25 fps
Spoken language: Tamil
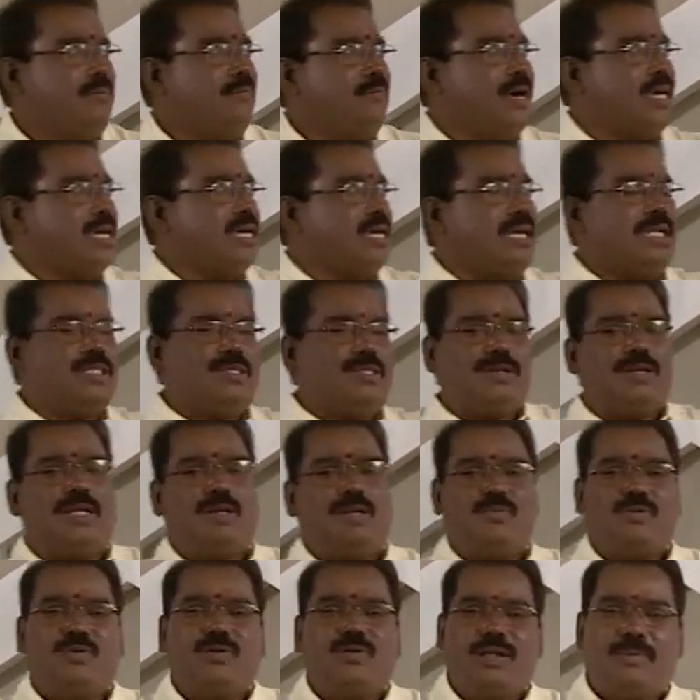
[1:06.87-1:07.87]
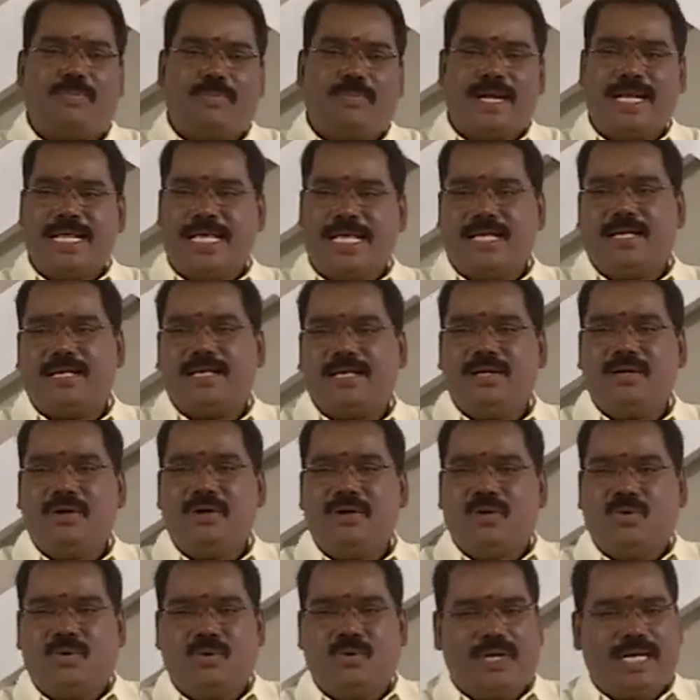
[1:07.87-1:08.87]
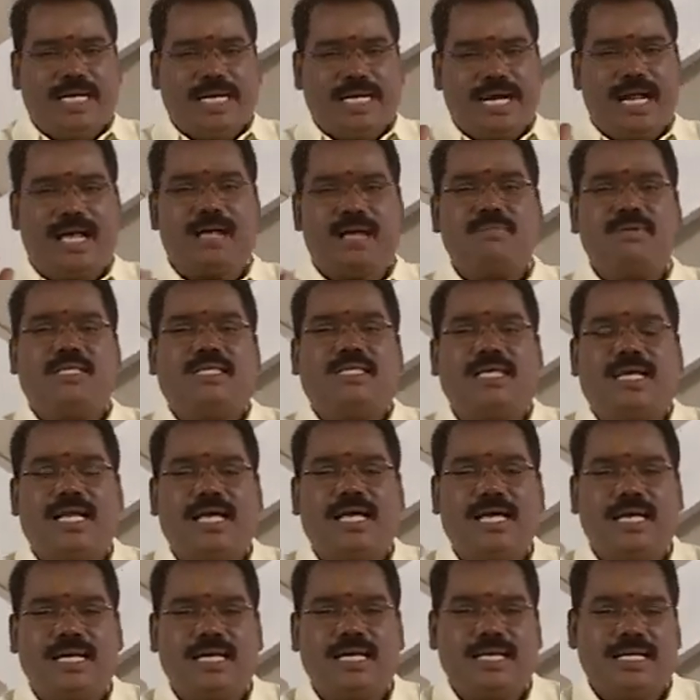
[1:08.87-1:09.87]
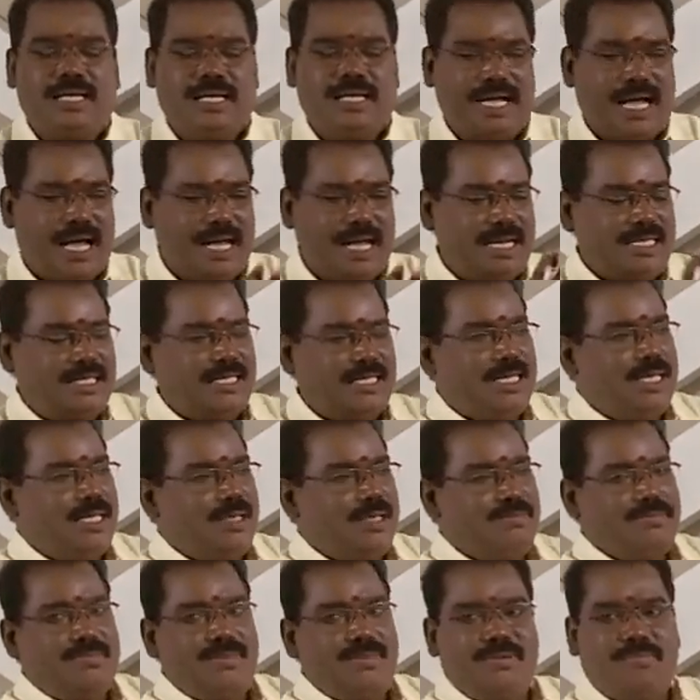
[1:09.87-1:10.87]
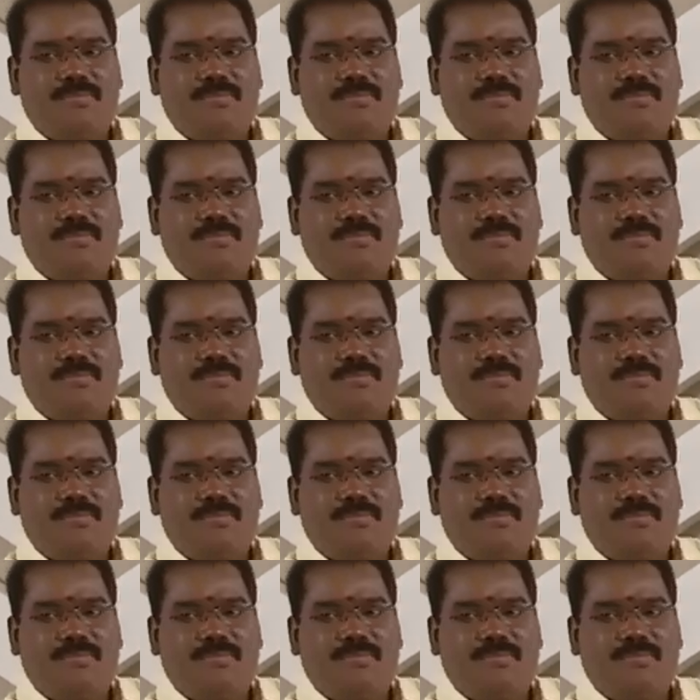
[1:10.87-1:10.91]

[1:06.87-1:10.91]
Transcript: மக்கள் தொடர்பு உள்ள பணி ஒரு கிராமத்தில் அரசையும்